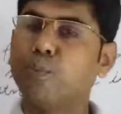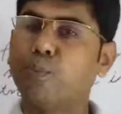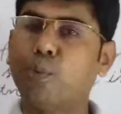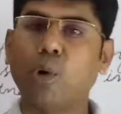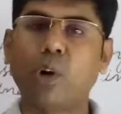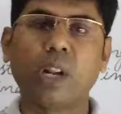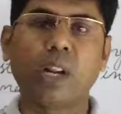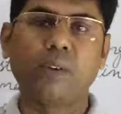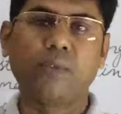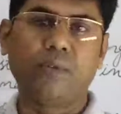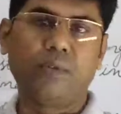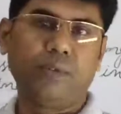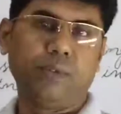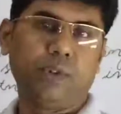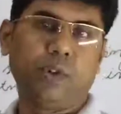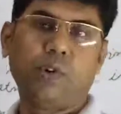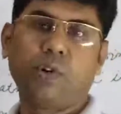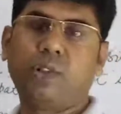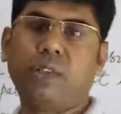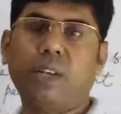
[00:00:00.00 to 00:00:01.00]
मॉडल
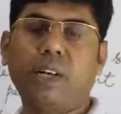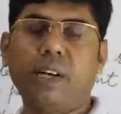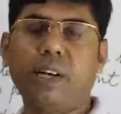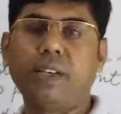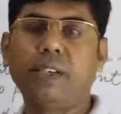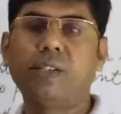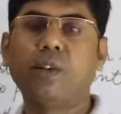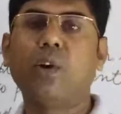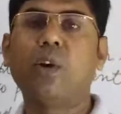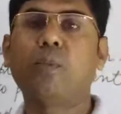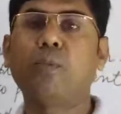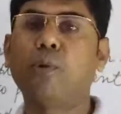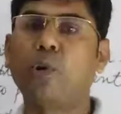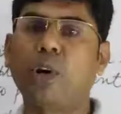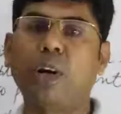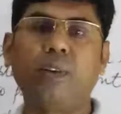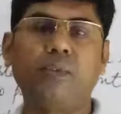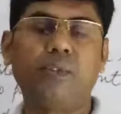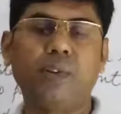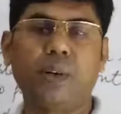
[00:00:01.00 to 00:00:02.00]
ऑक्सिलरीज और
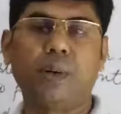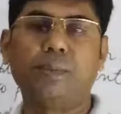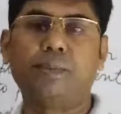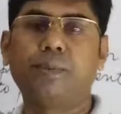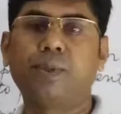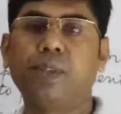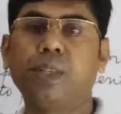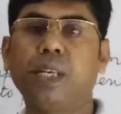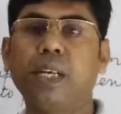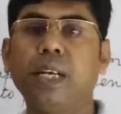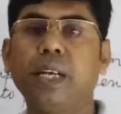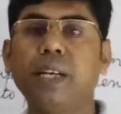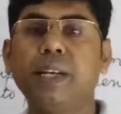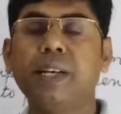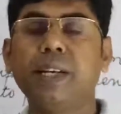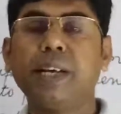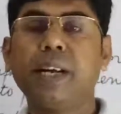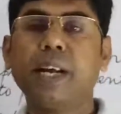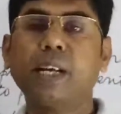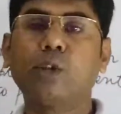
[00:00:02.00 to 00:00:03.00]
मॉडल वर्ब्स
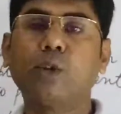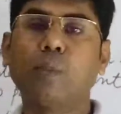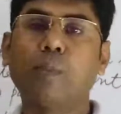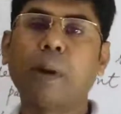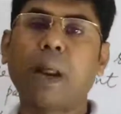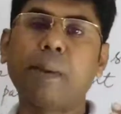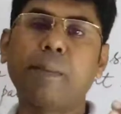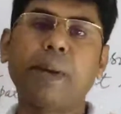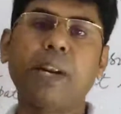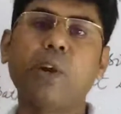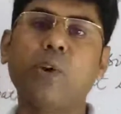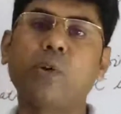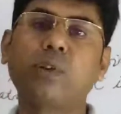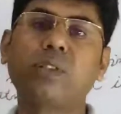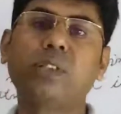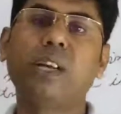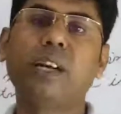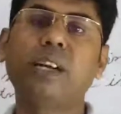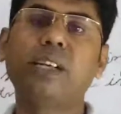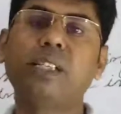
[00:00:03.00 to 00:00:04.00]
ठीक है तो प्राइमरी
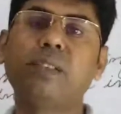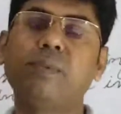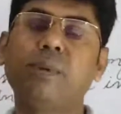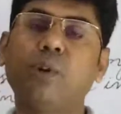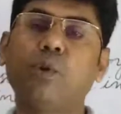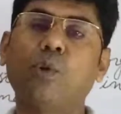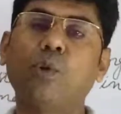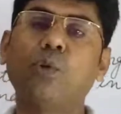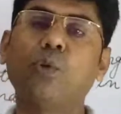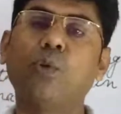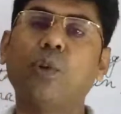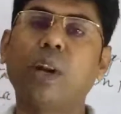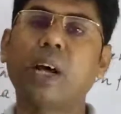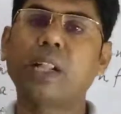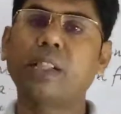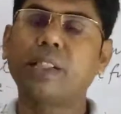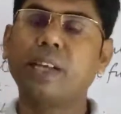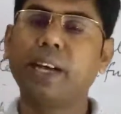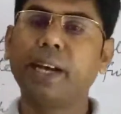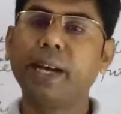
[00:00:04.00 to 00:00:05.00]
ऑक्सिलरीज में कौन कौन
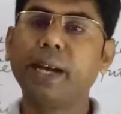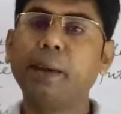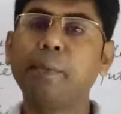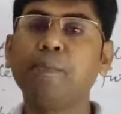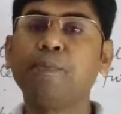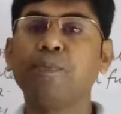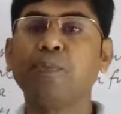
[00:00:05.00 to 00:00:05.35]
आता है